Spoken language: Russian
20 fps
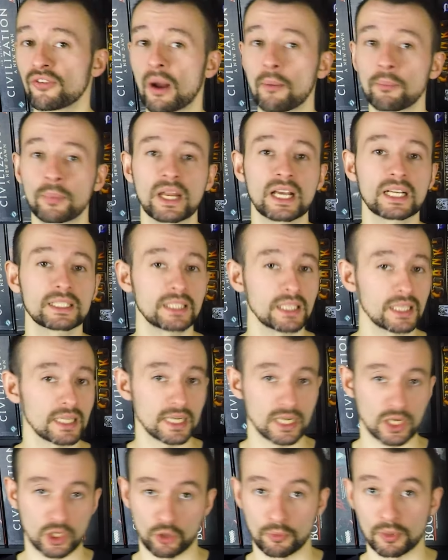комплект
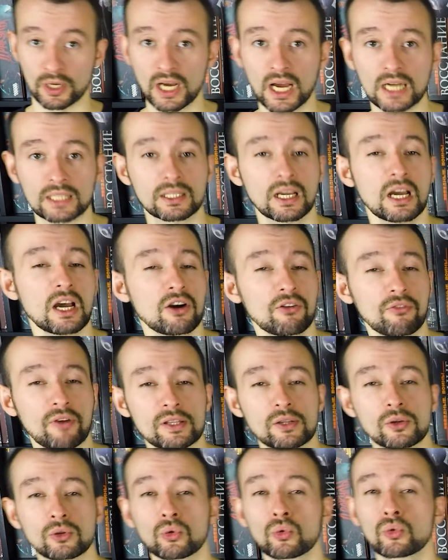игры, кроме карт,
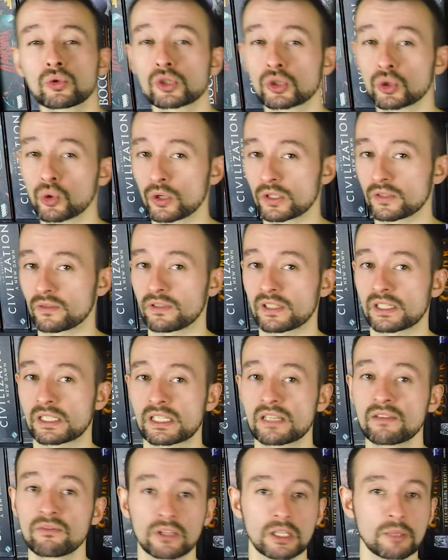войдет устройство с
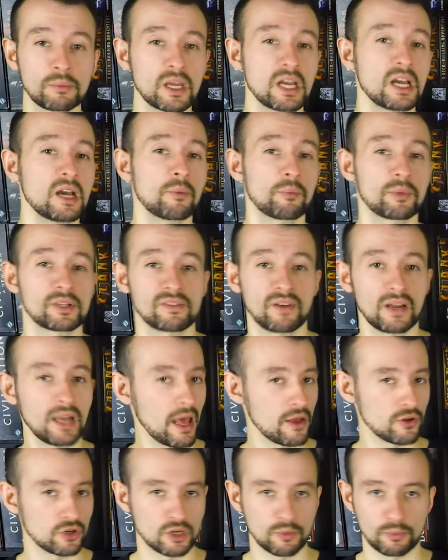символами,
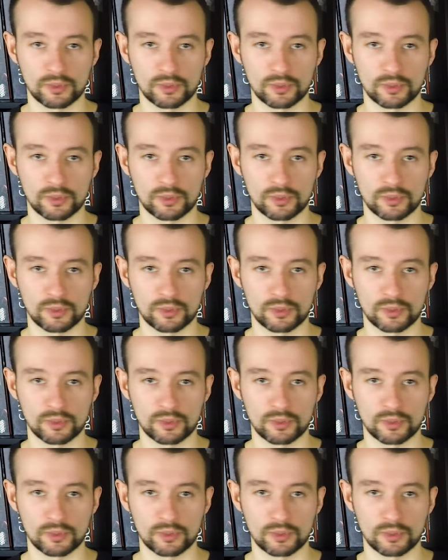позволяющие